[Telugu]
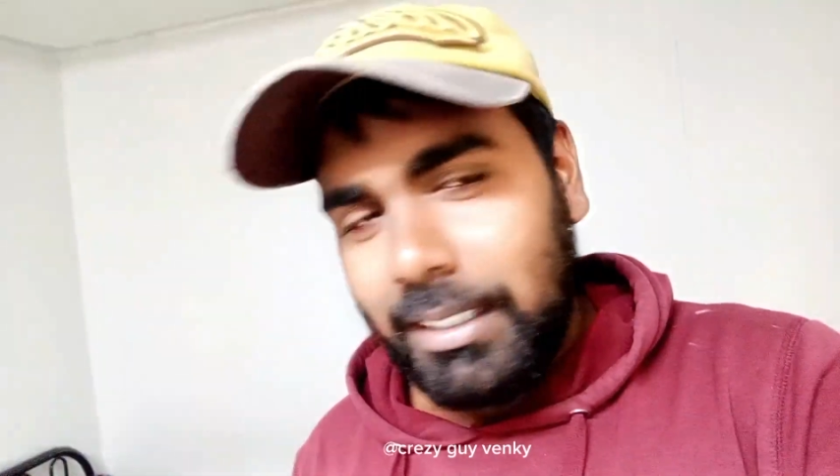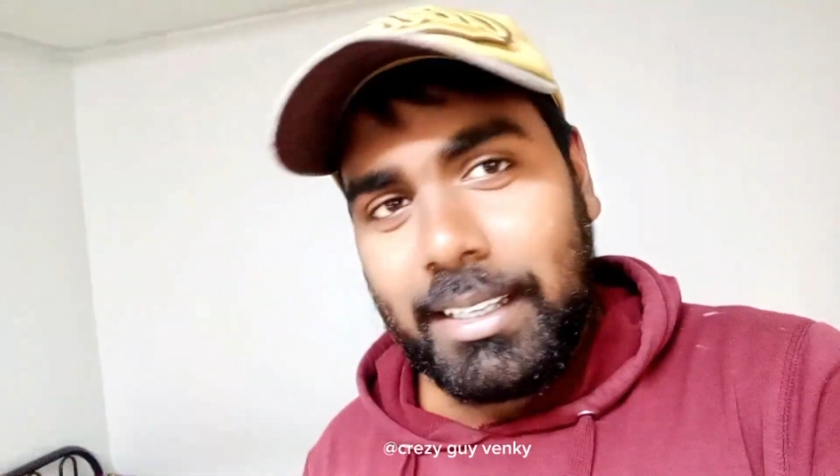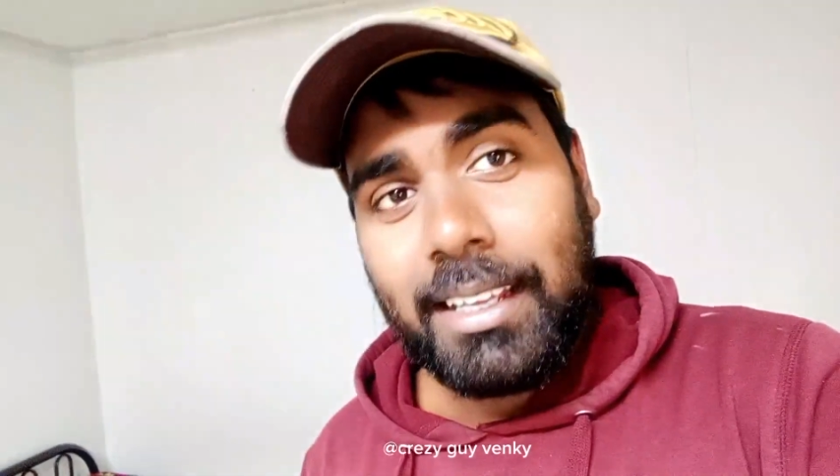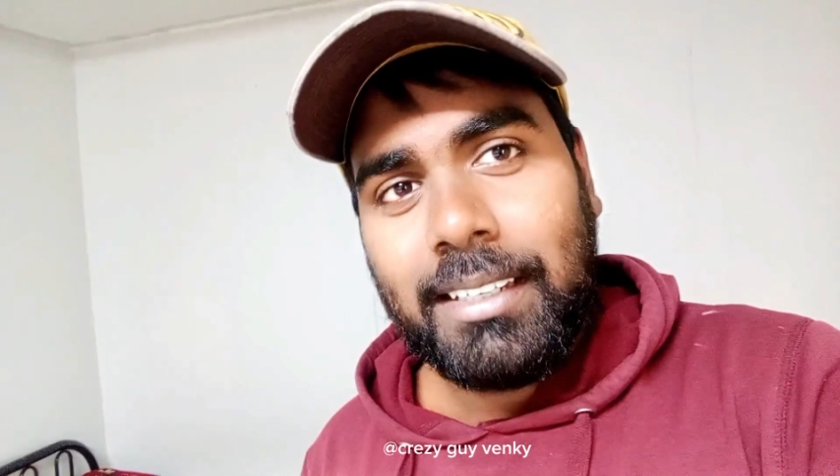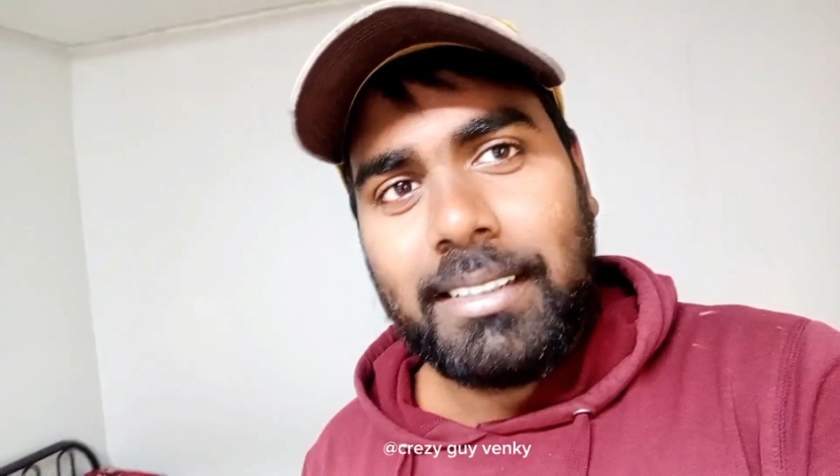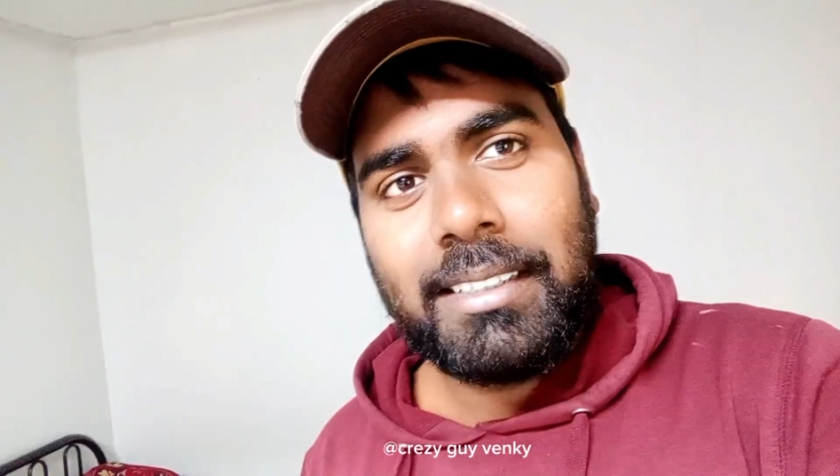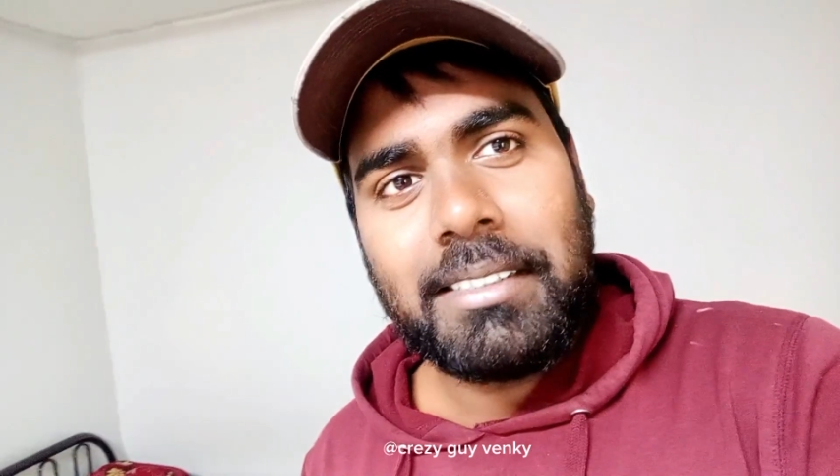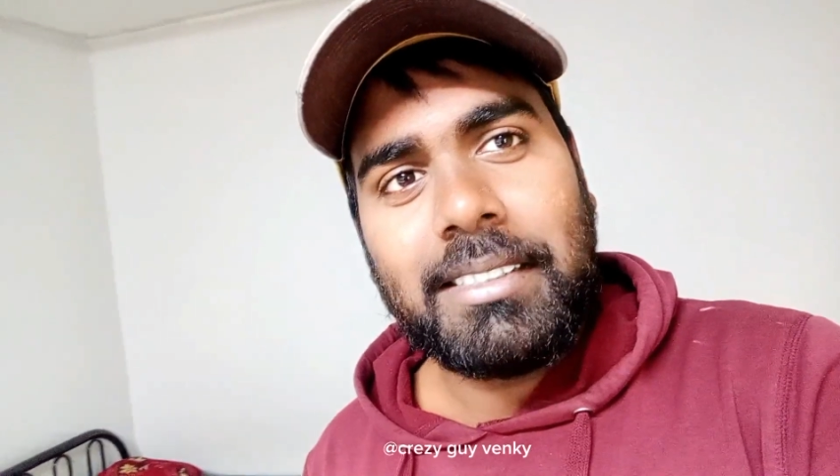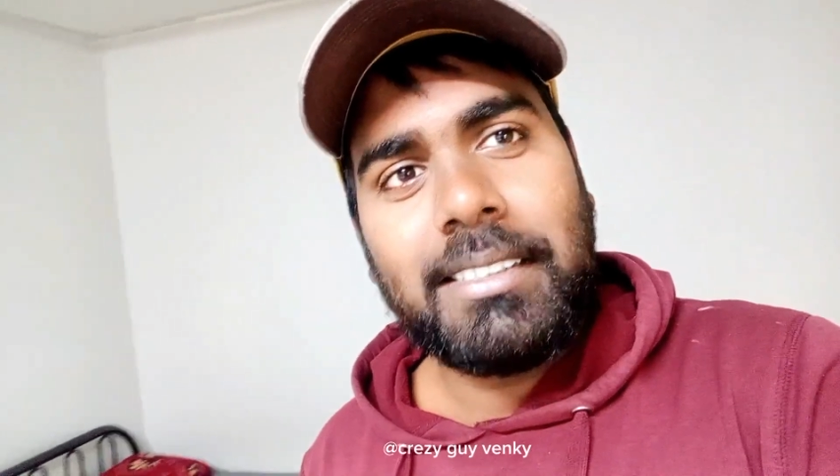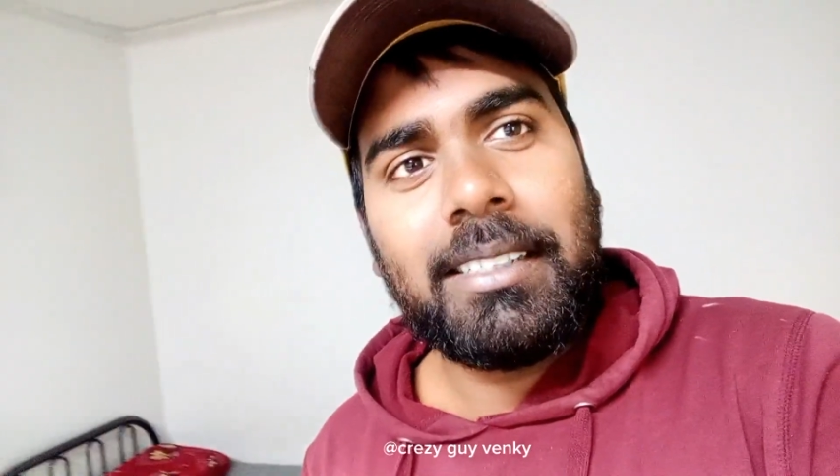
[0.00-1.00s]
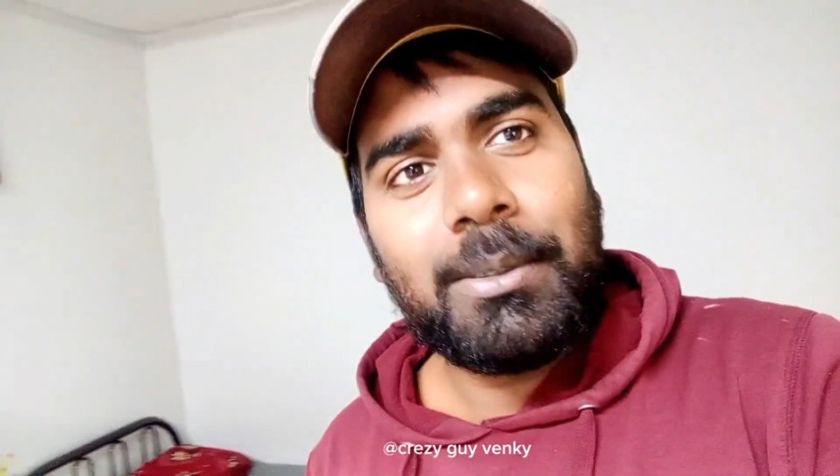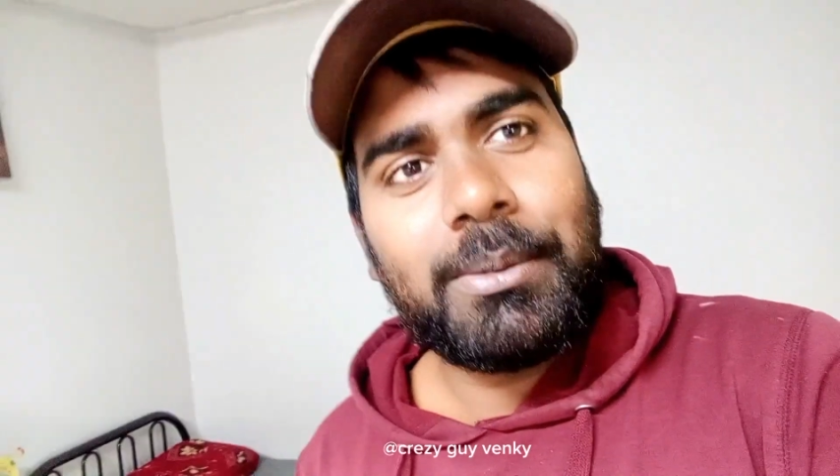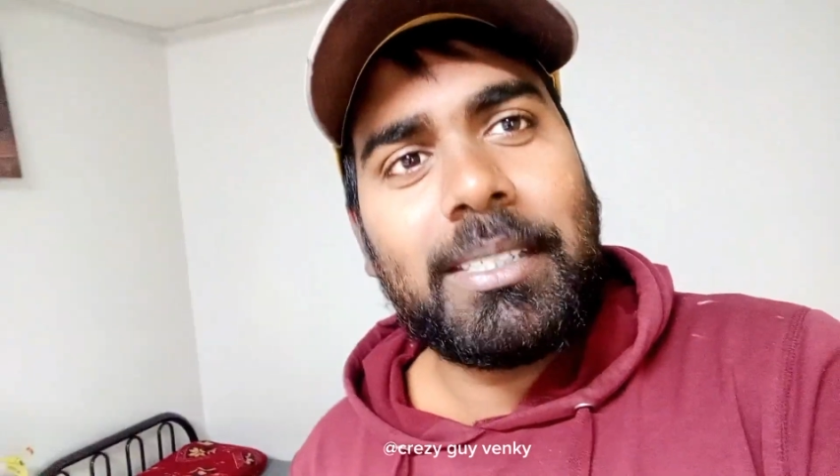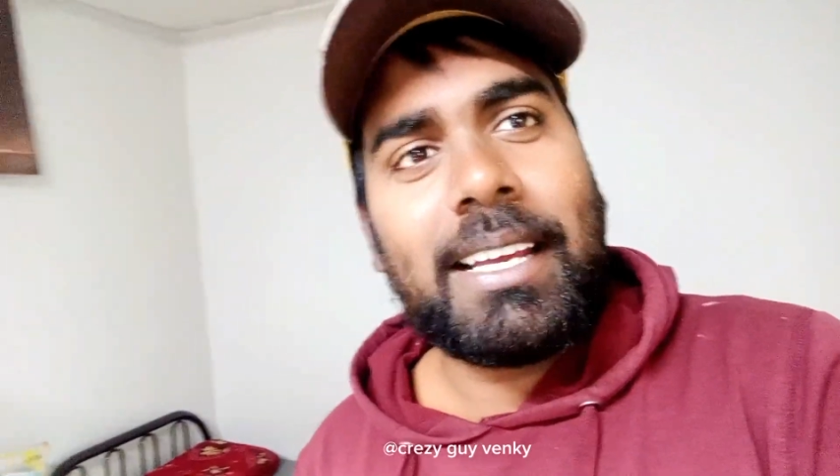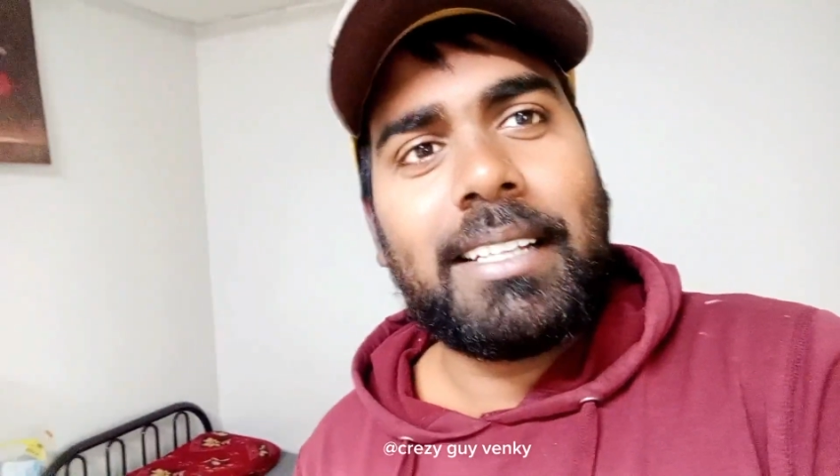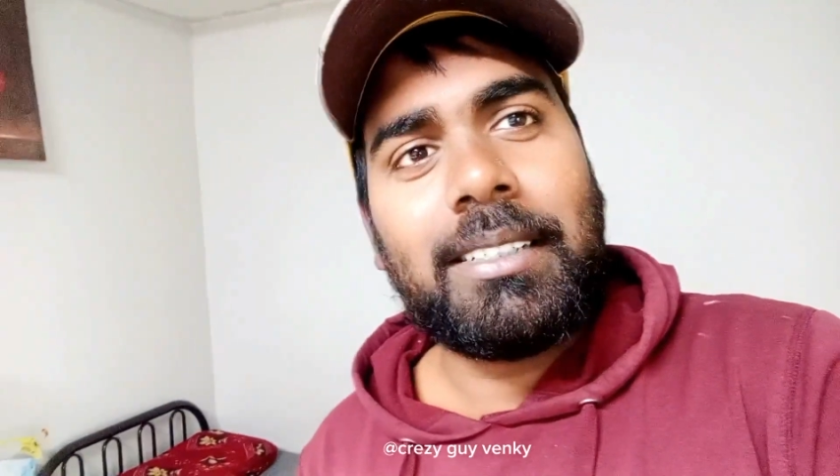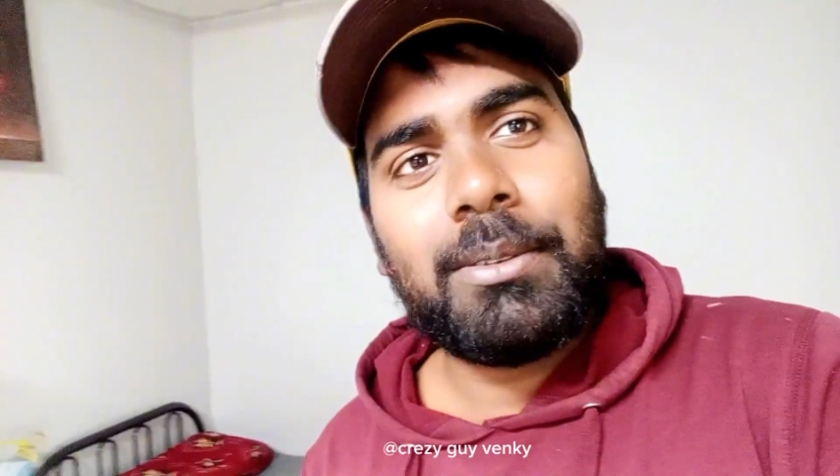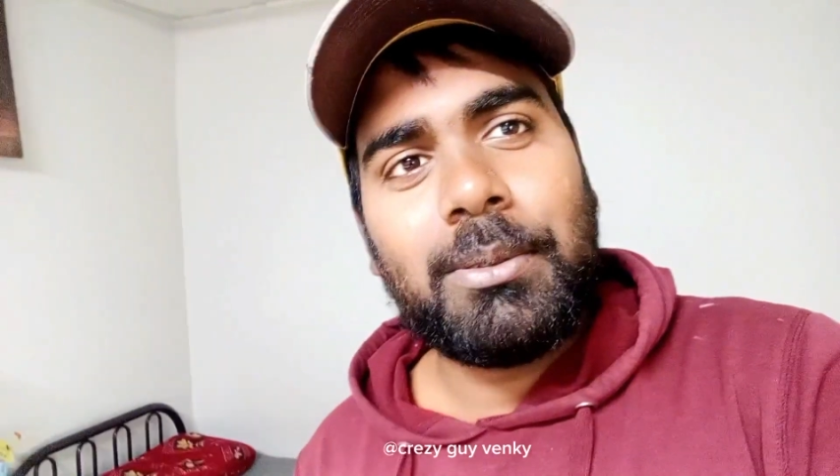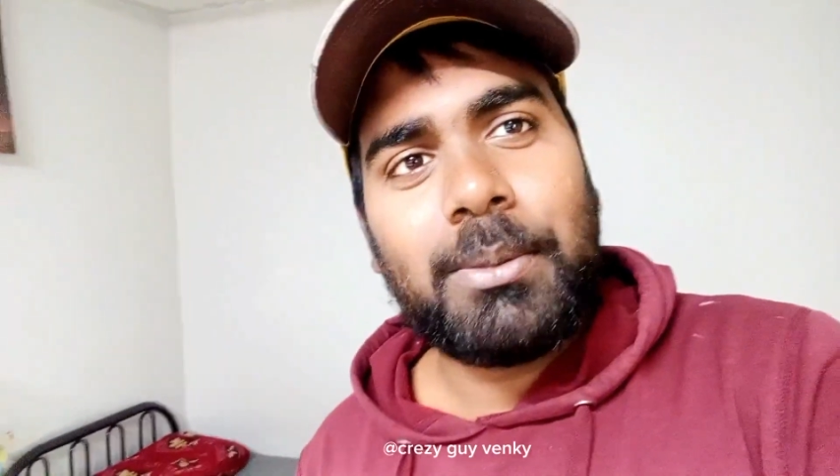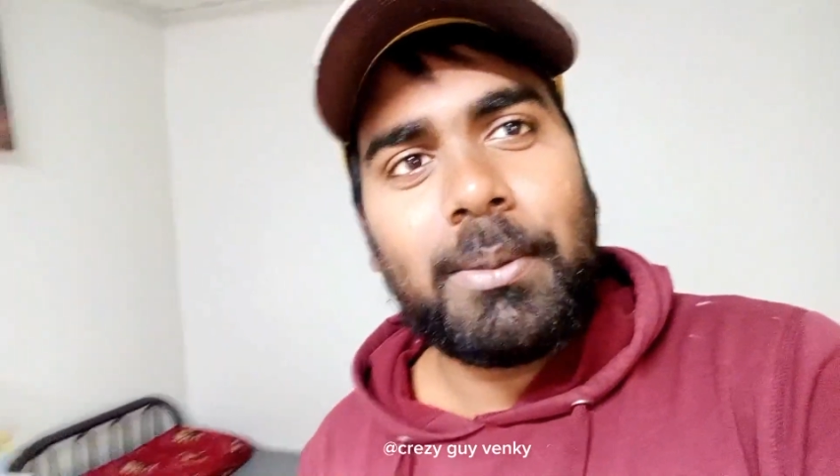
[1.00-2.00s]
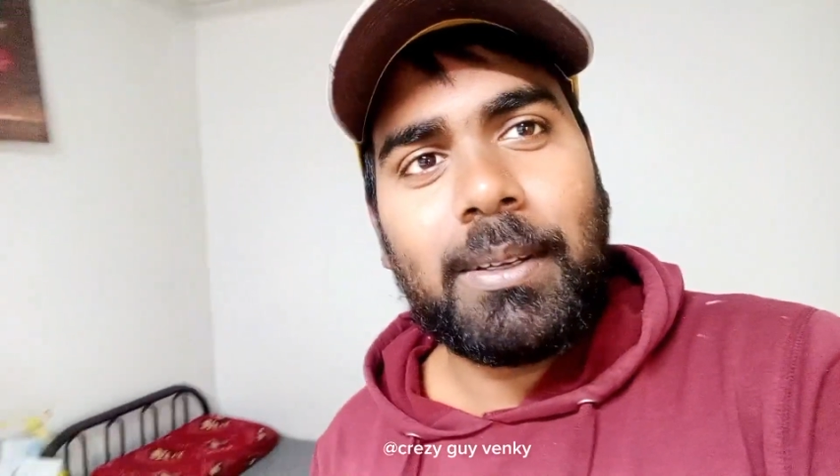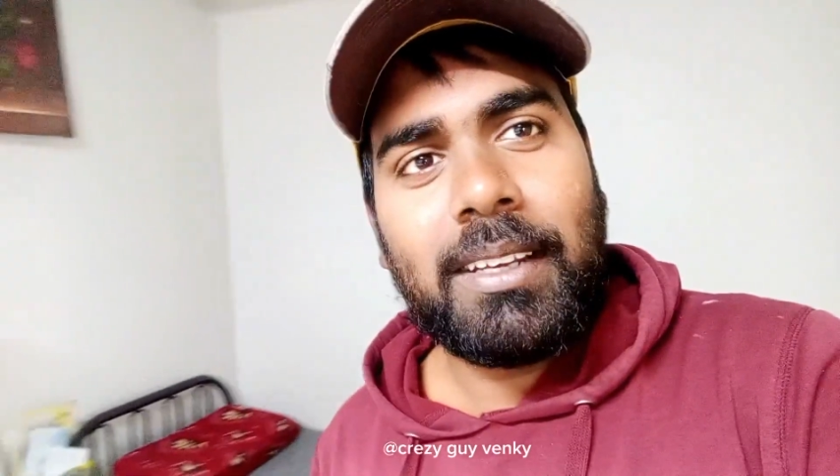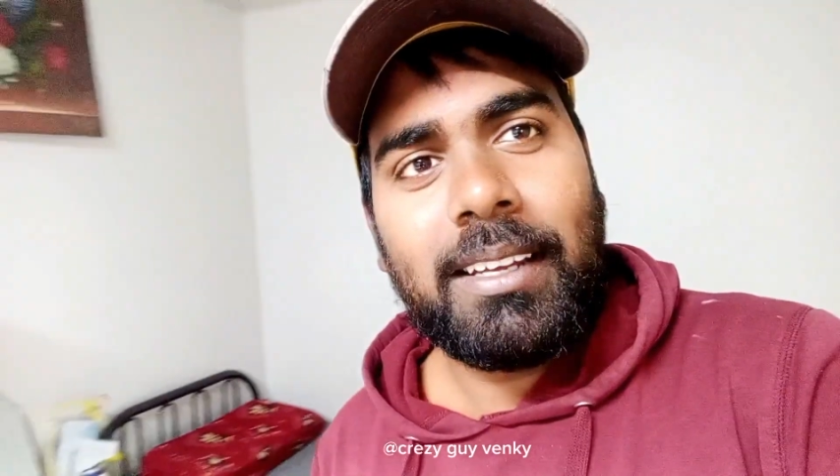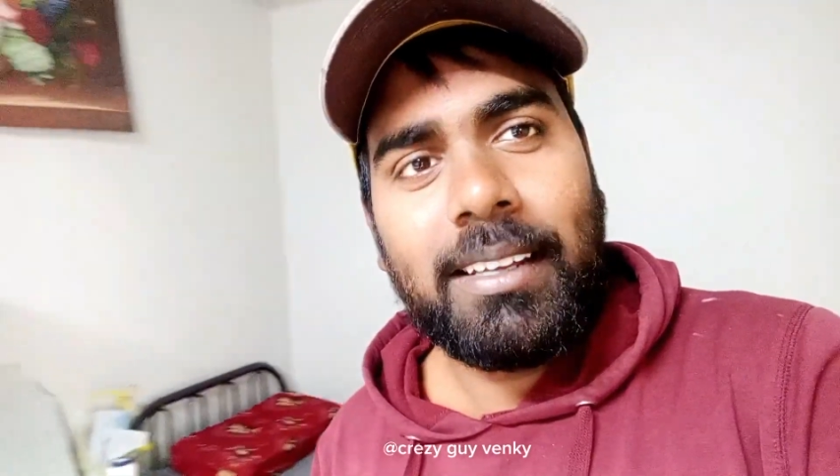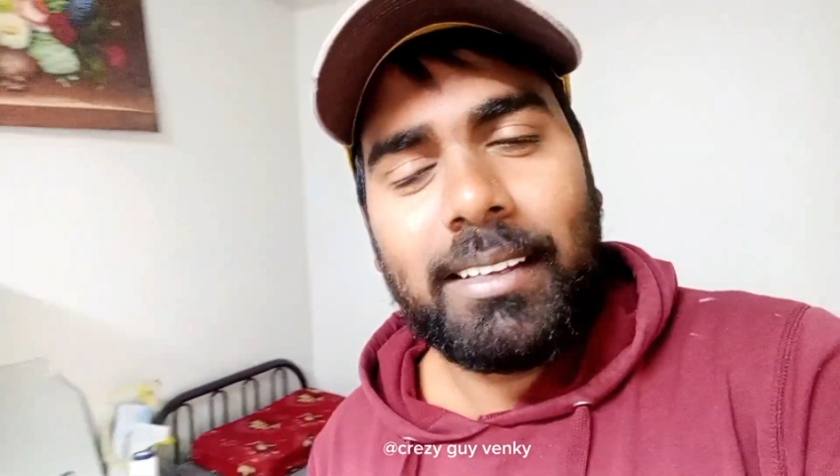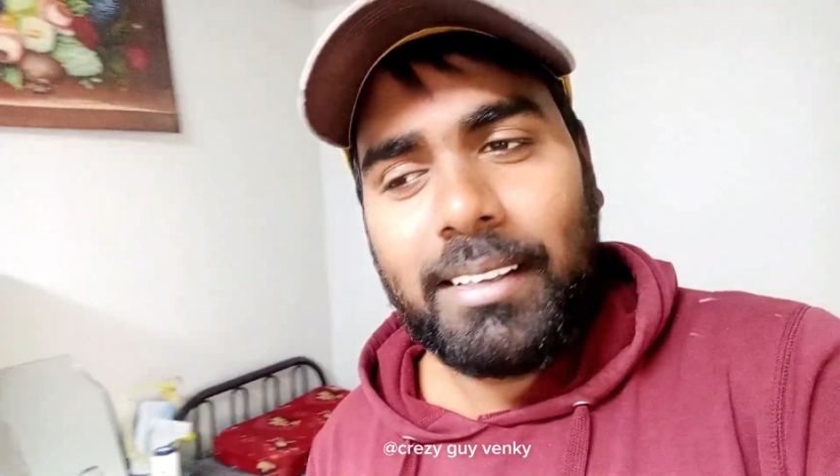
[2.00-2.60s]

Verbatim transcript: ఇదే నేను తెచ్చింది నువ్వు జాగ్రత్తగా చూసుకోవాలి